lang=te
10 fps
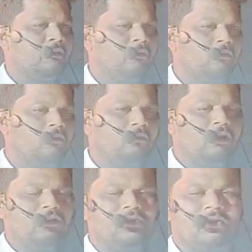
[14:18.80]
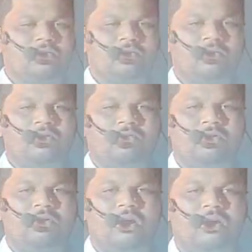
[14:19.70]
ఇప్పుడు మనిషి
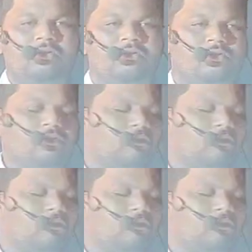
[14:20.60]
హృదయంలో ఆలోచన